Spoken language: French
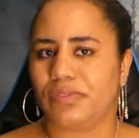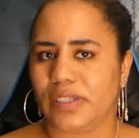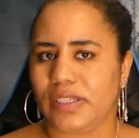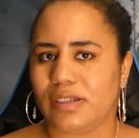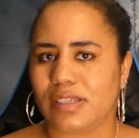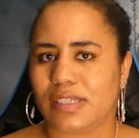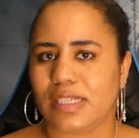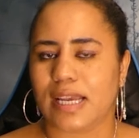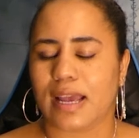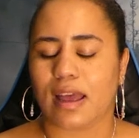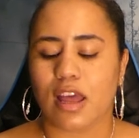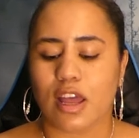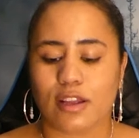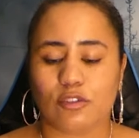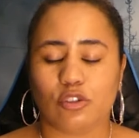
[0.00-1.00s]
financière
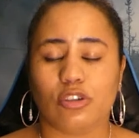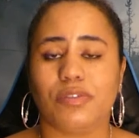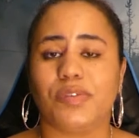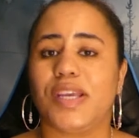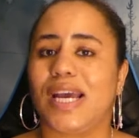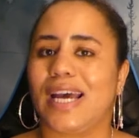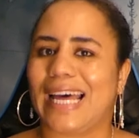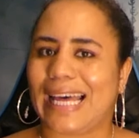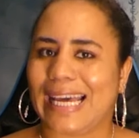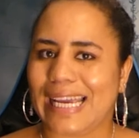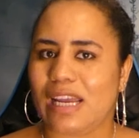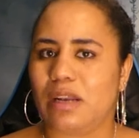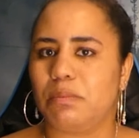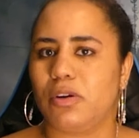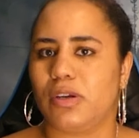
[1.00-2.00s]
devient
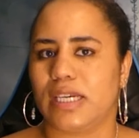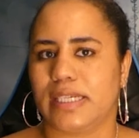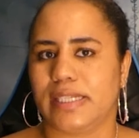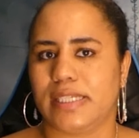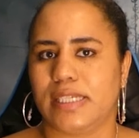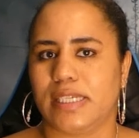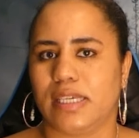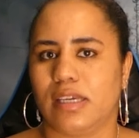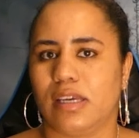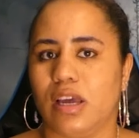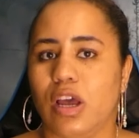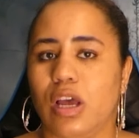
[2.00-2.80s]
réellement critique.